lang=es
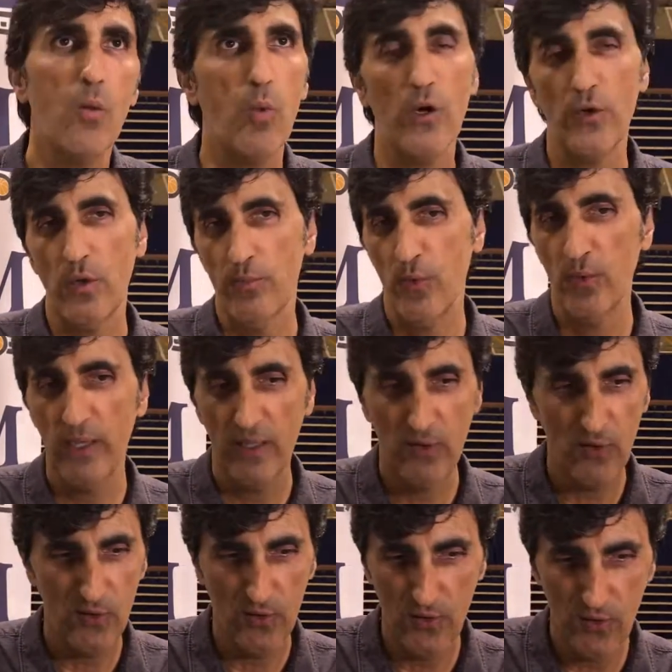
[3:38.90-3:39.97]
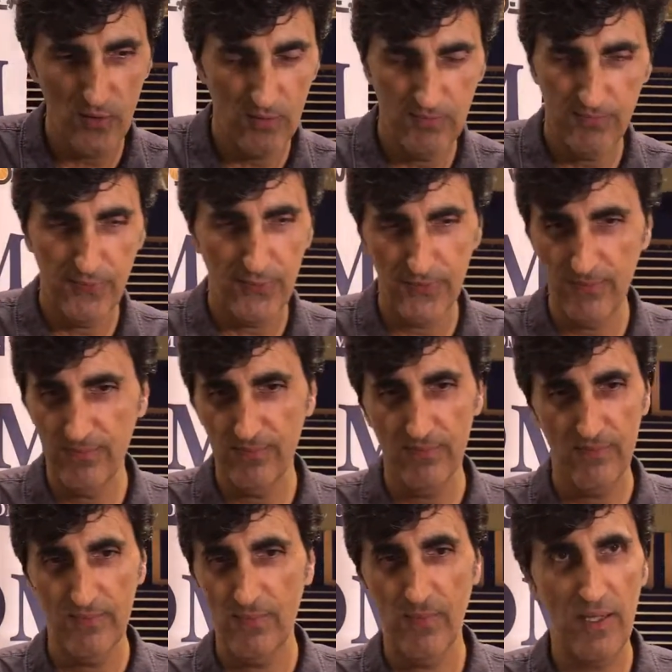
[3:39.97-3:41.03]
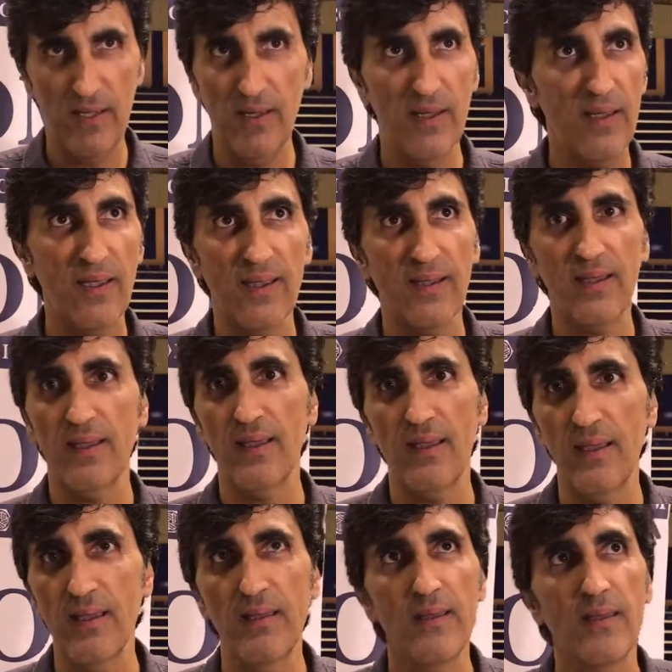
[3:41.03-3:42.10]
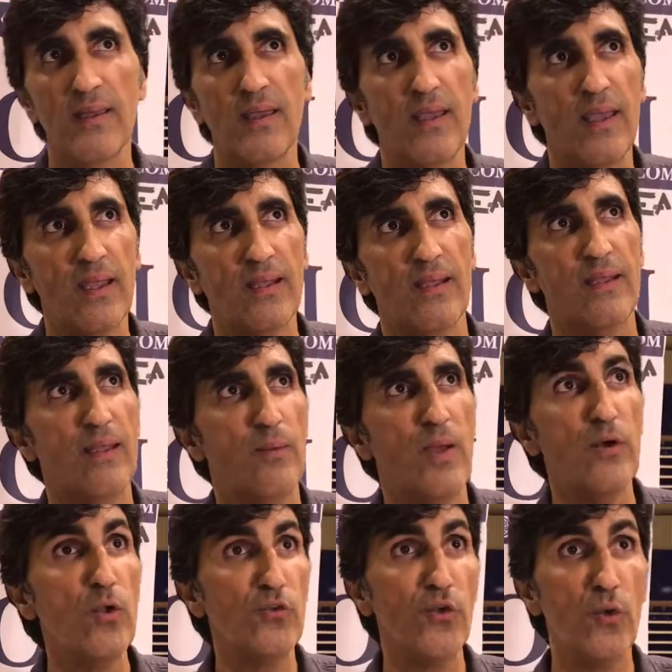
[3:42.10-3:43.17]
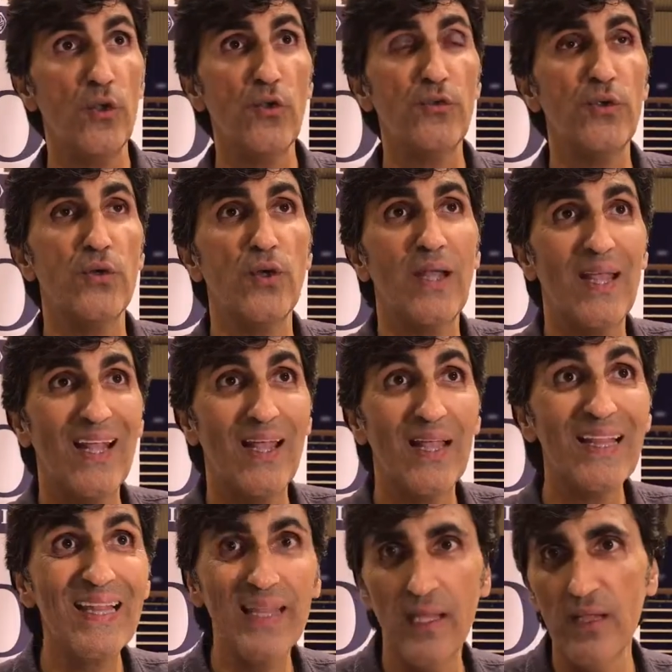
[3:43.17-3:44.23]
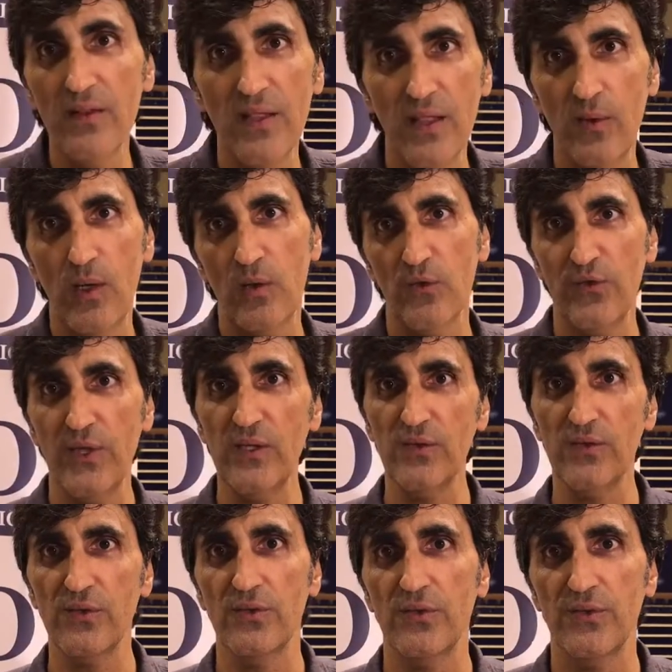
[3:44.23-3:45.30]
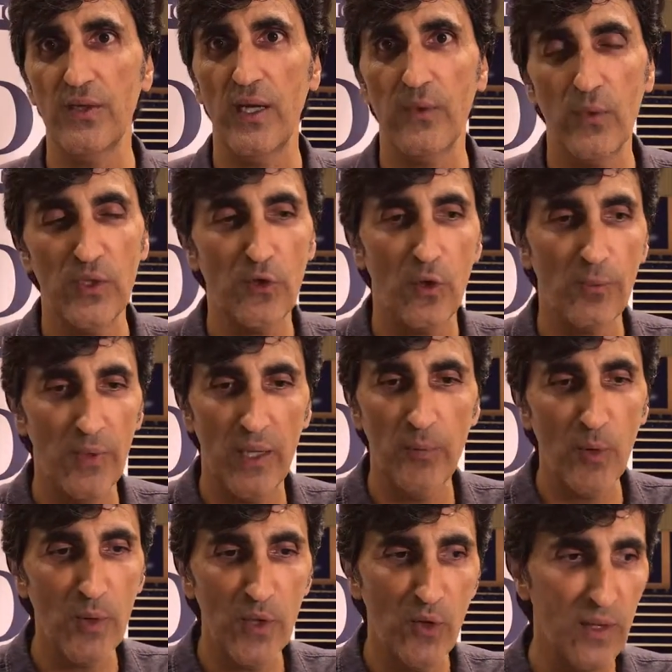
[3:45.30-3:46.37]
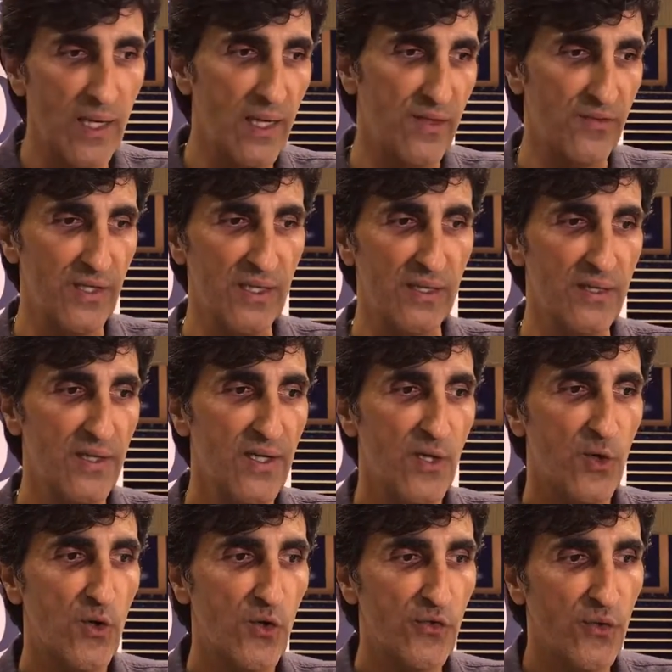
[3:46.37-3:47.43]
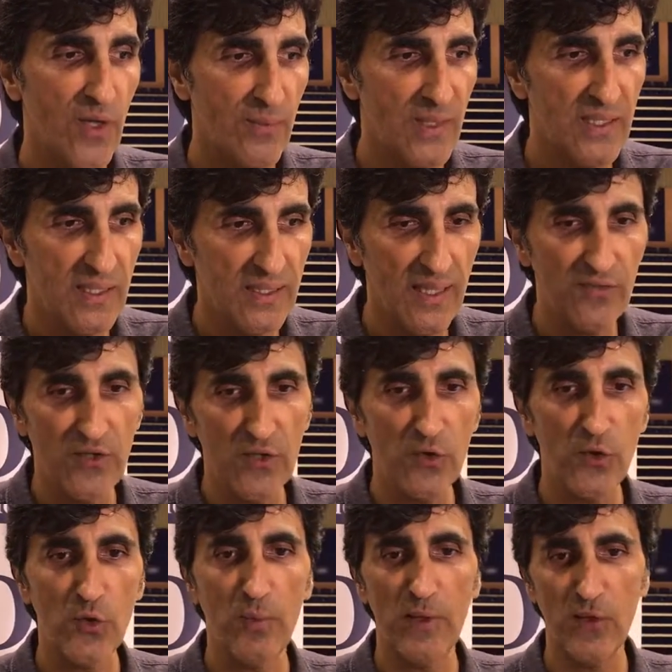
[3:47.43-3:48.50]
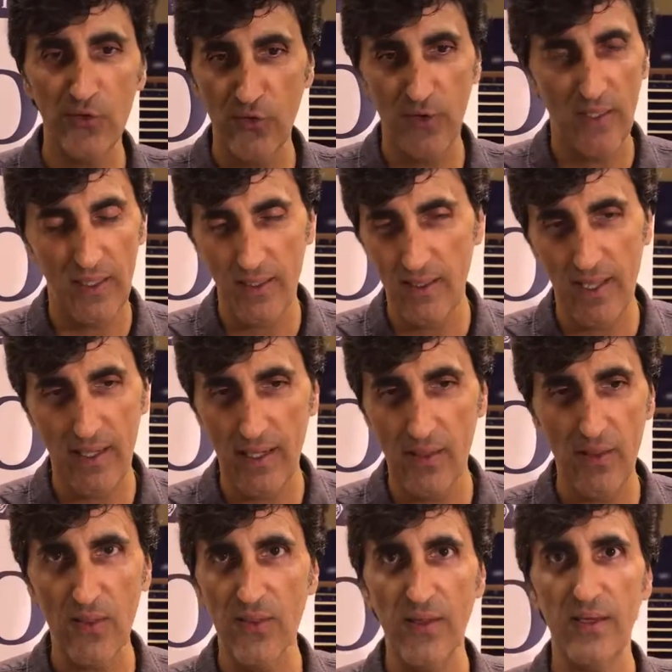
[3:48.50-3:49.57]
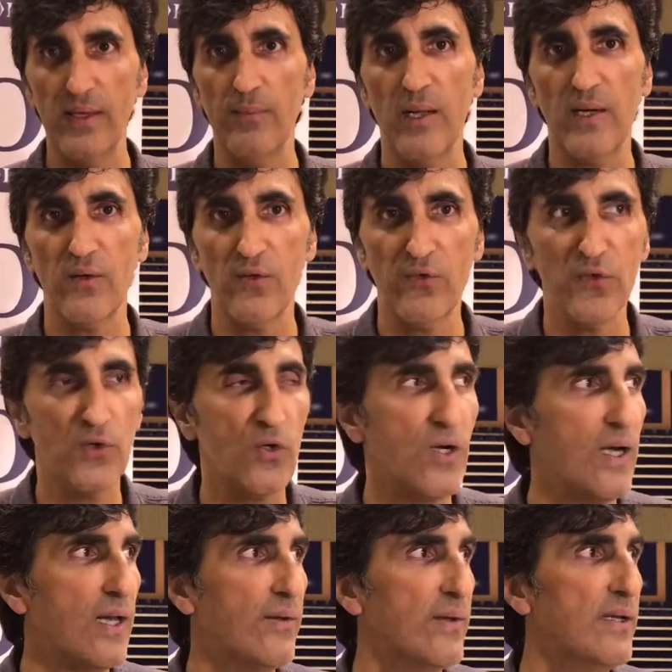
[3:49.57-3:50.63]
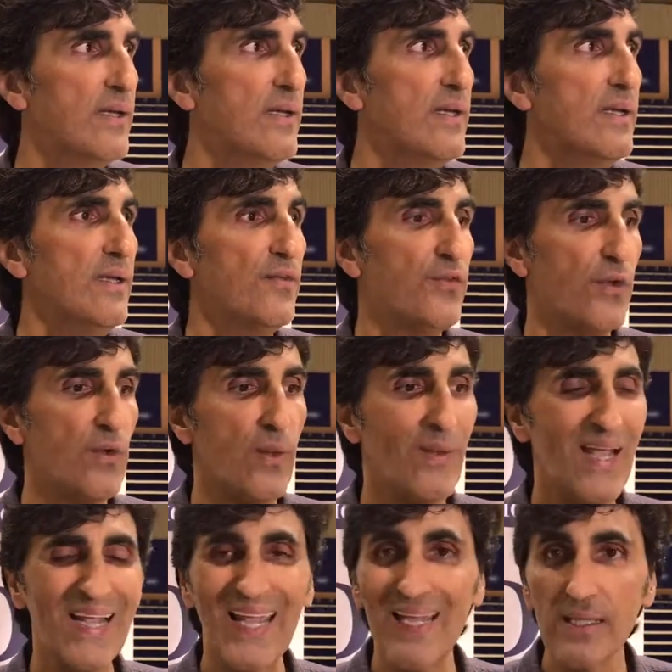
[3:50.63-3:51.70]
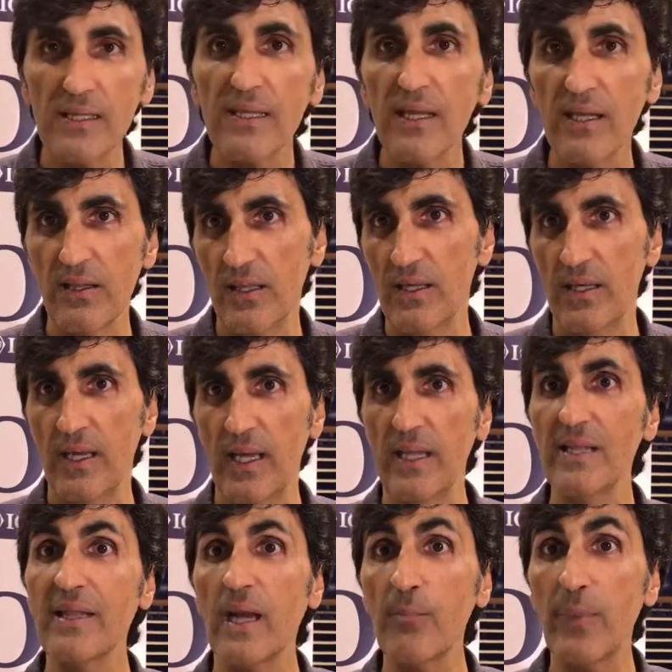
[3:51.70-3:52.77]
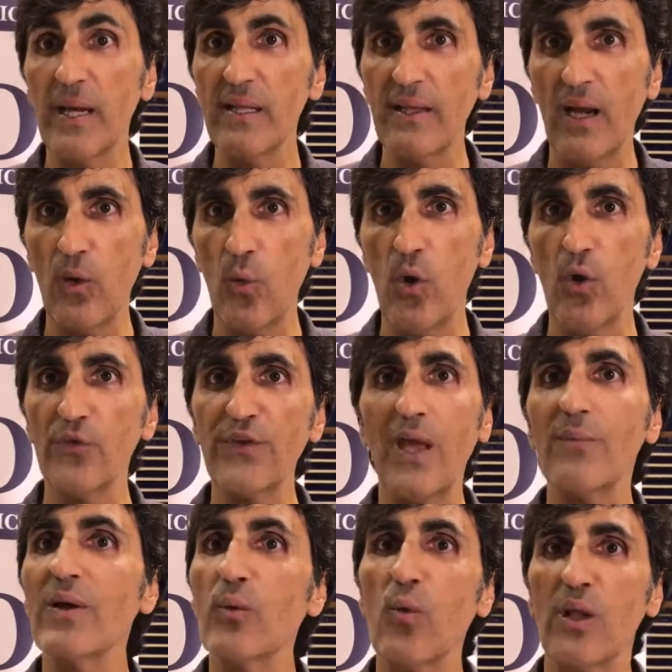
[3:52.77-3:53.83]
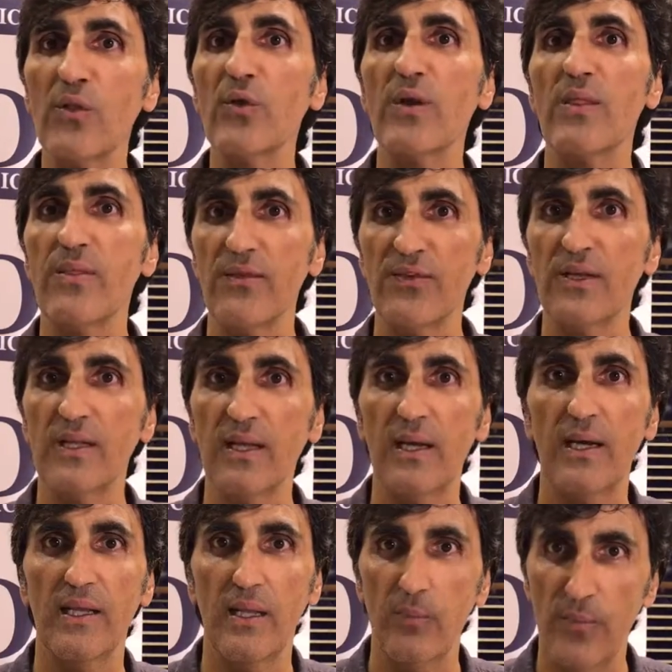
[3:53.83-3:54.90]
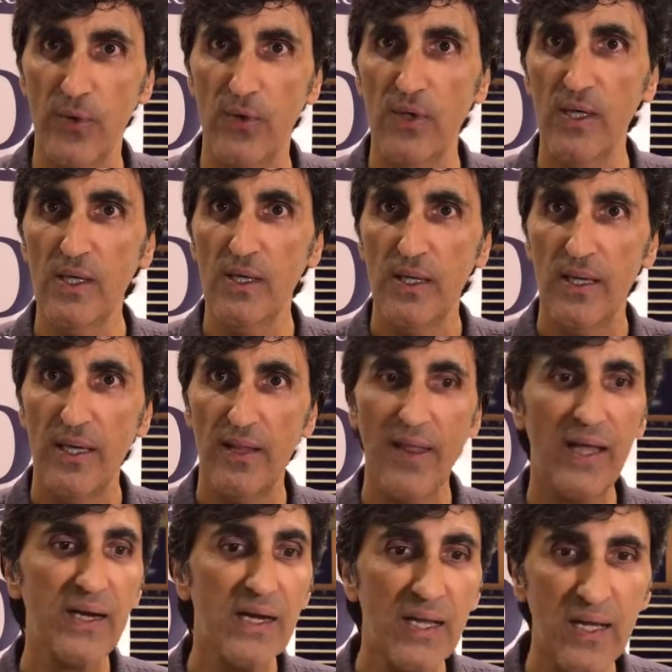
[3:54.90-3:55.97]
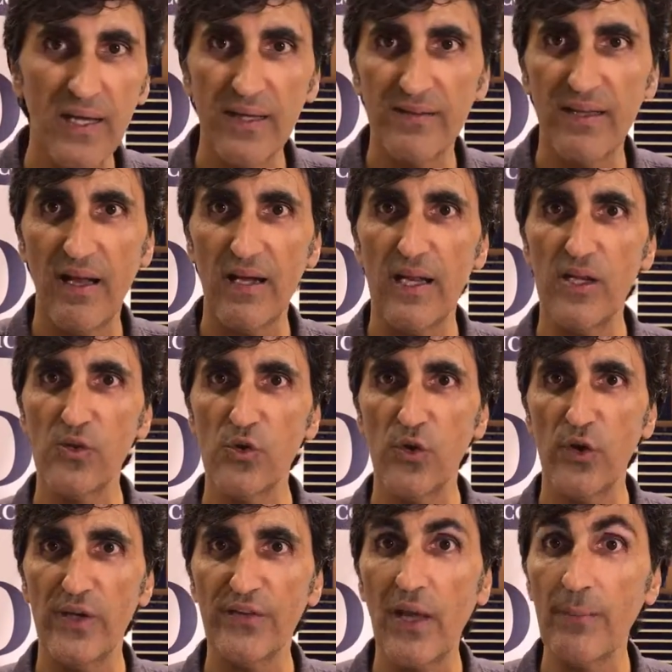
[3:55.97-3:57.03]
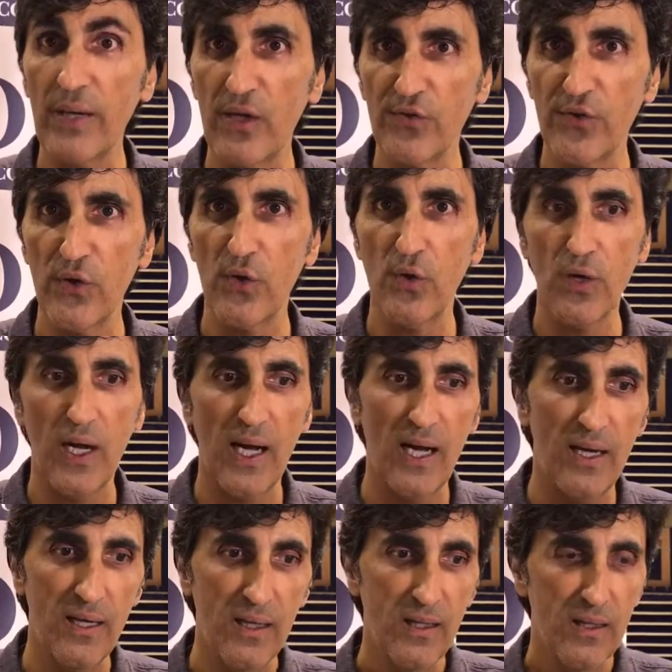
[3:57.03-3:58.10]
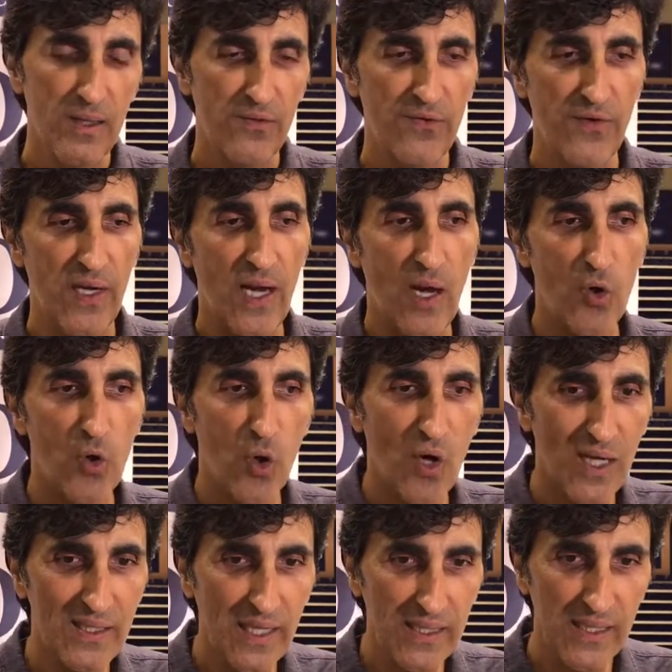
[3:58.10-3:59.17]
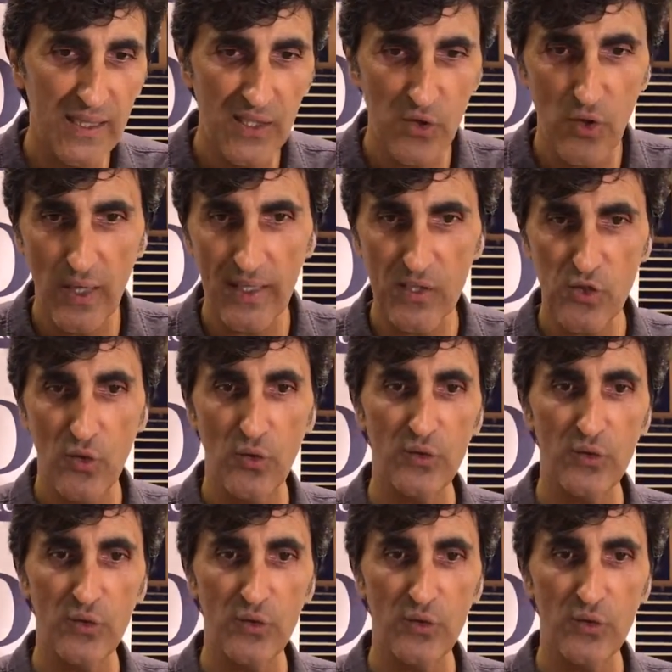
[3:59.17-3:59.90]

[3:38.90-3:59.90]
Bueno, el público mm, eh, es que es que además no solo eso, sino que es que entiende de baloncesto. O sea, nuestro, el público de Algeciras no solamente está siendo numeroso, que es de agradecer y para nosotros clave, sino además es que entiende e interpreta el juego, sabe cuándo necesita el equipo eh, darle ese aliento, esa presión a, Fijaos los ataques que ellos han hecho